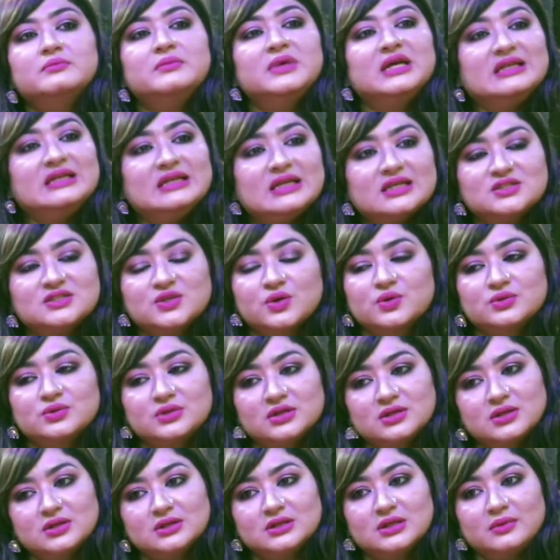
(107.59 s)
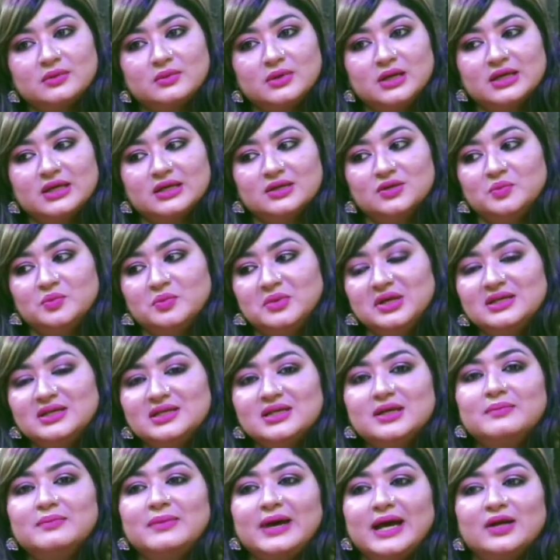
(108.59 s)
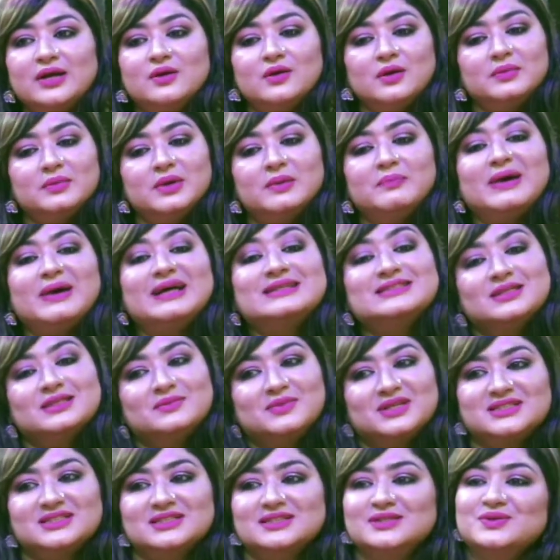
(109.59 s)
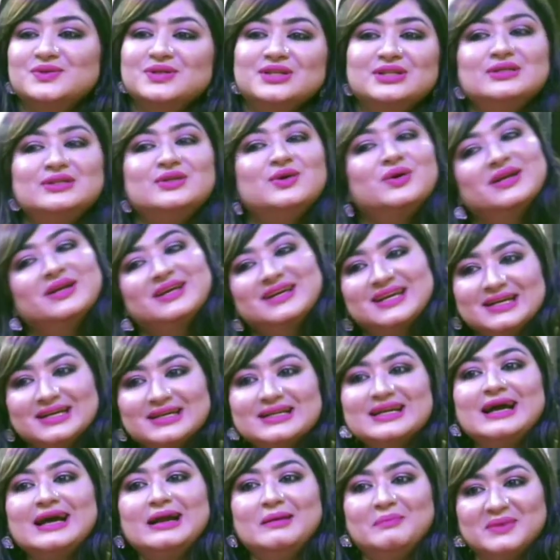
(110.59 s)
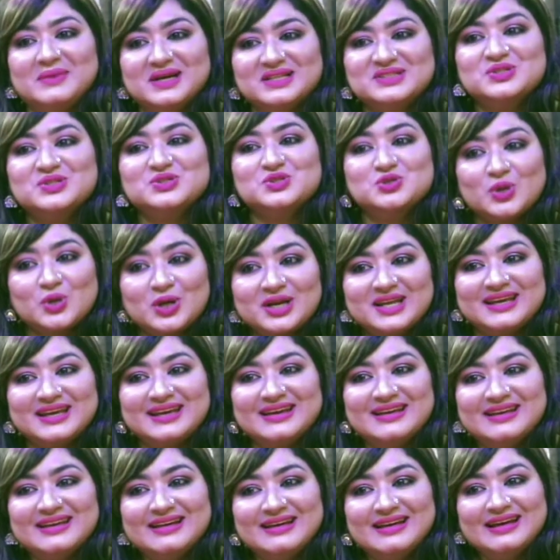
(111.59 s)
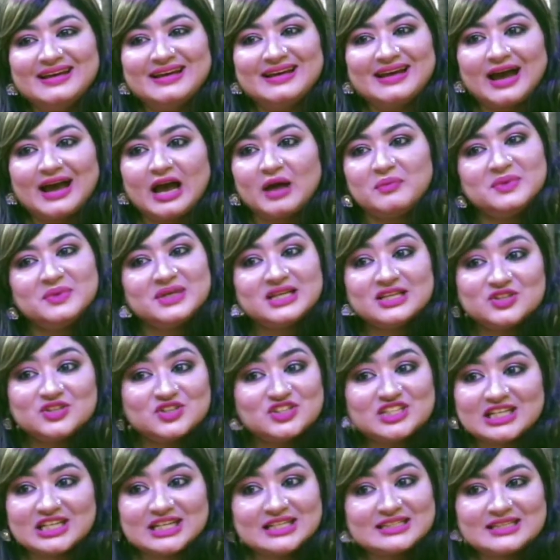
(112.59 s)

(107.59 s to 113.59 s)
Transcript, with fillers: মিডিয়া জগতের কথা বলে কিন্তু মিডিয়ার বাইরেও আপনার পাশের বাসাতেও কিন্তু অনেক খারাপ কাজ চলে আপনি কিন্তু সেটা